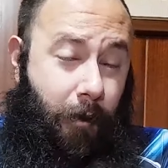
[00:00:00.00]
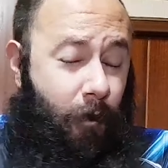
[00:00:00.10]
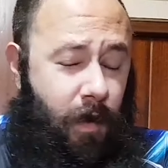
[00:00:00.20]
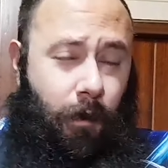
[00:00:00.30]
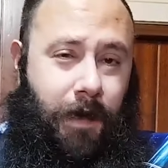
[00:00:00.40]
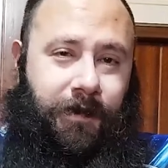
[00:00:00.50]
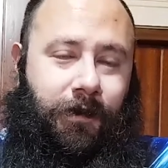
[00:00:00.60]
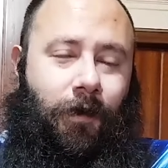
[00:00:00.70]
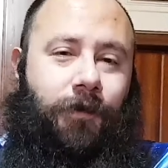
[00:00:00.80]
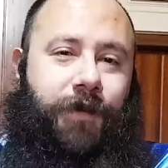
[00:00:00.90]
muy buenas a
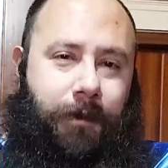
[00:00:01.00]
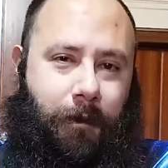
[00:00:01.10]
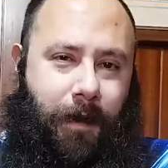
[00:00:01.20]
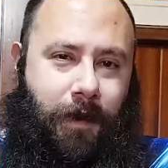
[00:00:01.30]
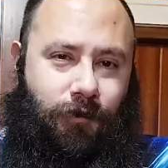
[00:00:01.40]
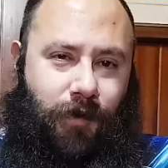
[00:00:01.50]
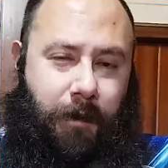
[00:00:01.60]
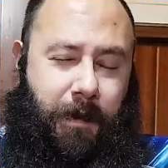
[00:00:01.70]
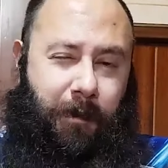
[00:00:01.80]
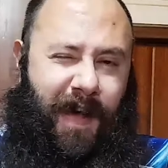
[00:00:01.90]
todos y bienvenidos
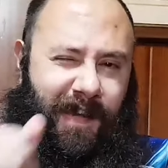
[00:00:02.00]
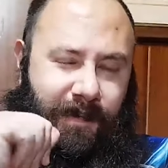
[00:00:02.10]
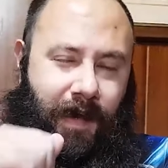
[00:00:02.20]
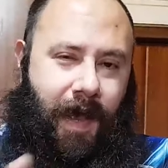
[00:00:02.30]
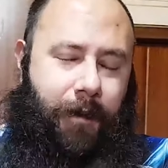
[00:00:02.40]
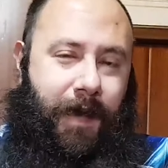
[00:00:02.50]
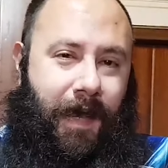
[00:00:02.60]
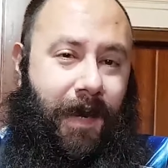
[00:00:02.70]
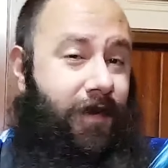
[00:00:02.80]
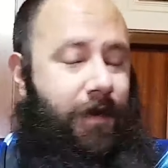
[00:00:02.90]
una vez más a mi
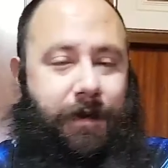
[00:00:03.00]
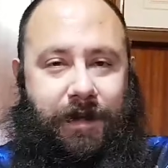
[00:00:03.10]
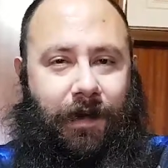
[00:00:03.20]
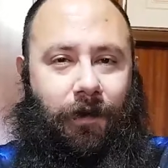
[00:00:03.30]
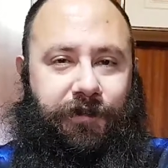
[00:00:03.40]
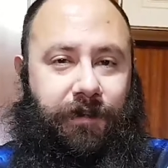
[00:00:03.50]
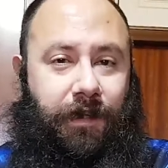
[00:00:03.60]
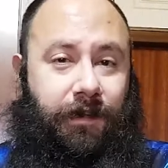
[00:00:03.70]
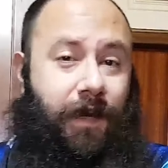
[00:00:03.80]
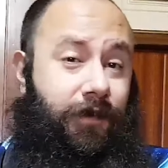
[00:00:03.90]
canal, ya sabéis,
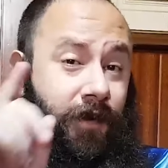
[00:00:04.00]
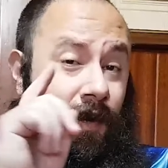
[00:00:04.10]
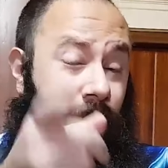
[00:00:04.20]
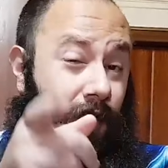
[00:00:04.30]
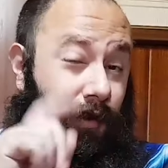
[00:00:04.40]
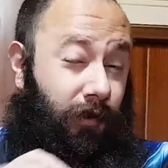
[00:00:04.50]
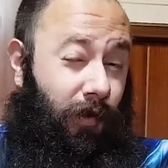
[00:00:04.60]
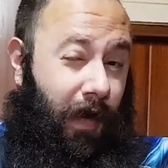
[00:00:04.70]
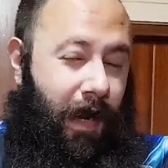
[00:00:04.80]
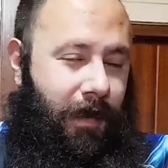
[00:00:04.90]
Jackal83,
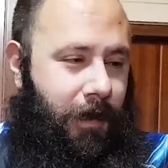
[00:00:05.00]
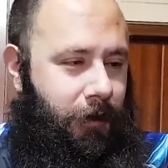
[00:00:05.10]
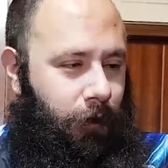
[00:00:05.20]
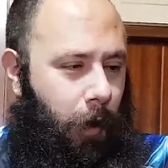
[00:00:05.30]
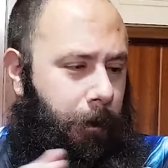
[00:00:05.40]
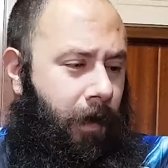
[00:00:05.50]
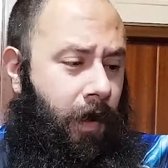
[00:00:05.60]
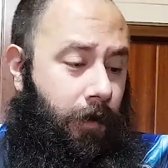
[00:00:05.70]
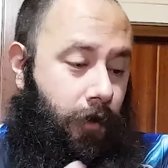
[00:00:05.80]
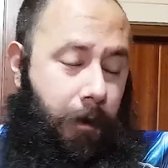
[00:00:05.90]
tu canal de YouTube.
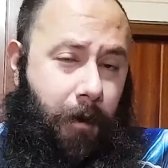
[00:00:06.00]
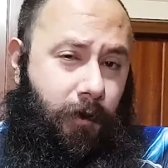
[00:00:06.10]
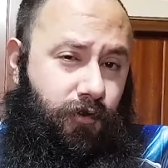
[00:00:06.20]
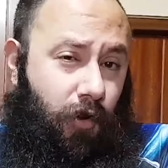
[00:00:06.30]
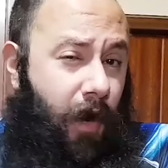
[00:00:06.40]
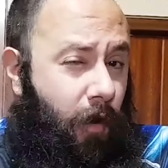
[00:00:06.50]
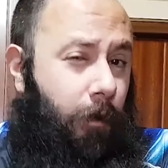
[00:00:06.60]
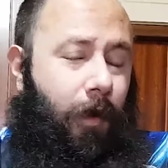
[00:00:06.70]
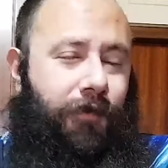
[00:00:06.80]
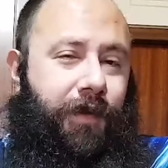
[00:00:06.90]
Nos vamos con el
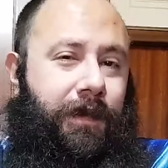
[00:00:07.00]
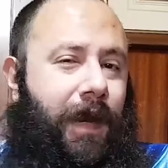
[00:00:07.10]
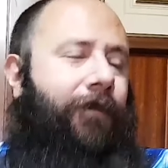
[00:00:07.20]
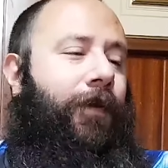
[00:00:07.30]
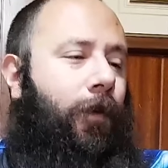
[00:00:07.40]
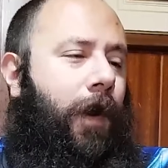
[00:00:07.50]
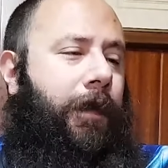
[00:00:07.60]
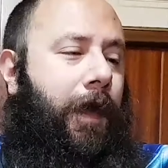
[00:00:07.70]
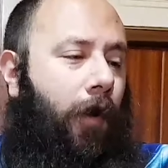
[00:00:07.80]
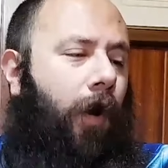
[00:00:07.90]
unboxing de la figura
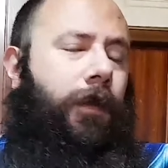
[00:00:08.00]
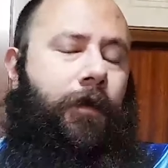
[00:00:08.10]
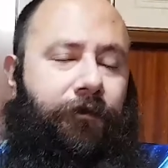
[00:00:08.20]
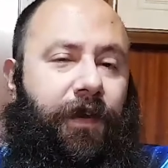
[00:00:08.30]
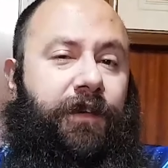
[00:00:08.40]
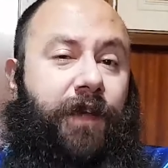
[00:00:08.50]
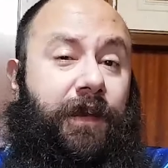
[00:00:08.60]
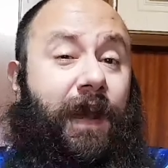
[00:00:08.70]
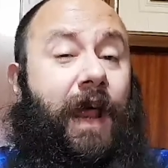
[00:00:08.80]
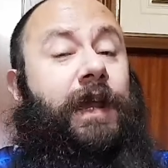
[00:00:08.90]
de Golden
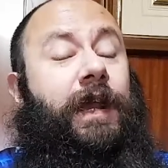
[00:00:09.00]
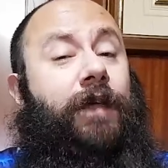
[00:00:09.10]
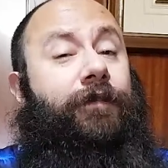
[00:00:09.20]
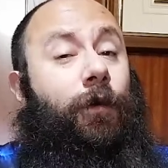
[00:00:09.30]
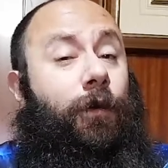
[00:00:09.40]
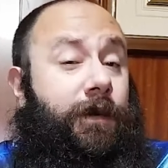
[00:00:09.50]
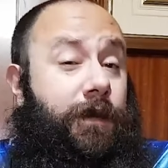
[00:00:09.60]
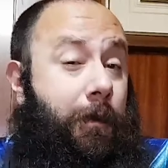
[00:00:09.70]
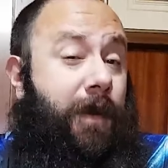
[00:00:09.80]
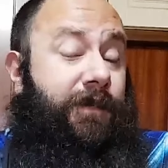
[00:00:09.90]
Freezer de la línea de figuras
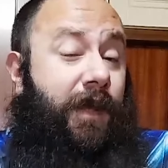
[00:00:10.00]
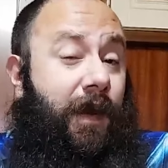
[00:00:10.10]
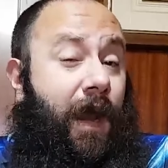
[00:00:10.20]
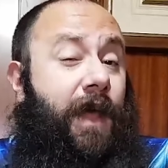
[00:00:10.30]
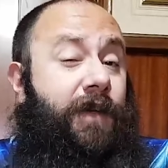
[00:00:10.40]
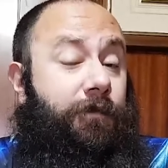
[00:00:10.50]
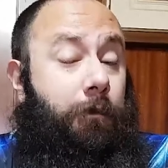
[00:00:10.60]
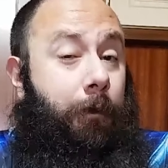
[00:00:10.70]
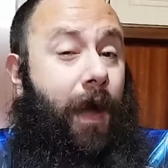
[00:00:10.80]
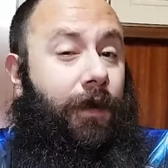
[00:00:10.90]
de Master Life
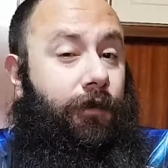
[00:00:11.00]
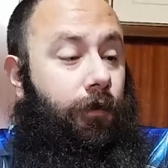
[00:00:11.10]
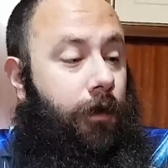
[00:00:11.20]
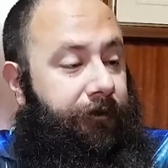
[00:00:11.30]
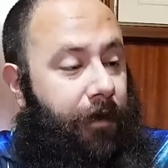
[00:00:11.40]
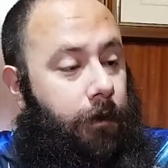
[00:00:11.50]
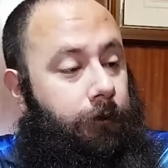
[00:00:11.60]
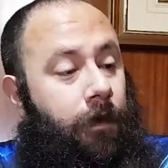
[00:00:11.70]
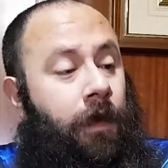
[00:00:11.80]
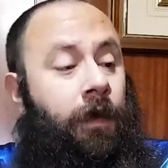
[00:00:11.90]
Back to the Film.